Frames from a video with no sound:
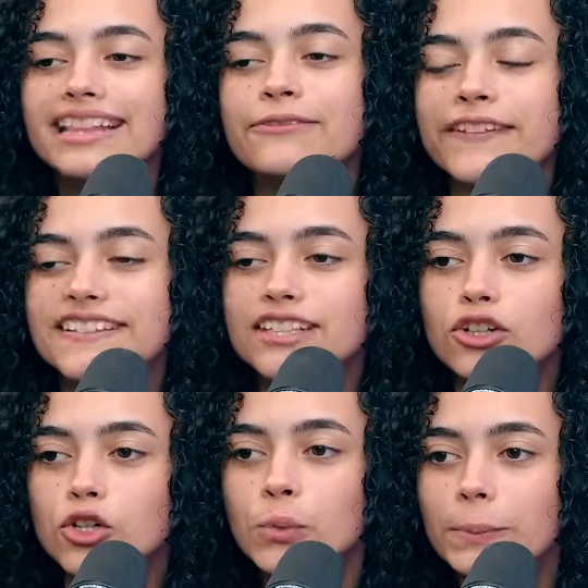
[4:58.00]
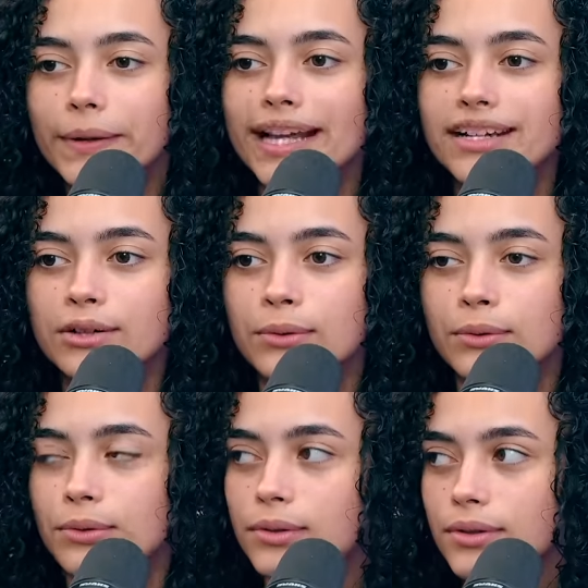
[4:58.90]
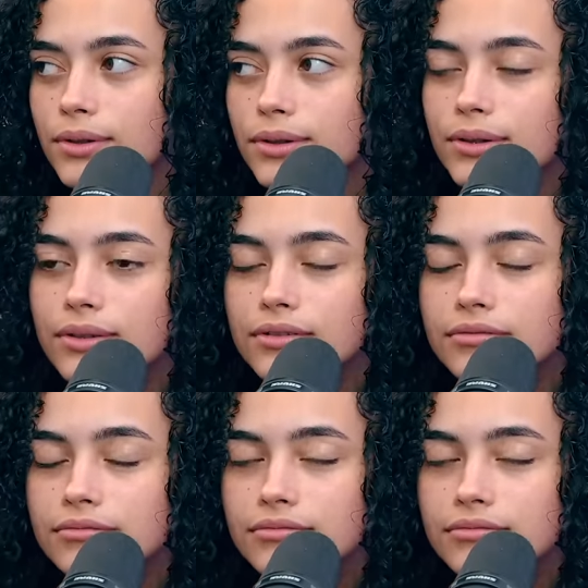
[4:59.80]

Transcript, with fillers: difícil con un perro. Ah, Max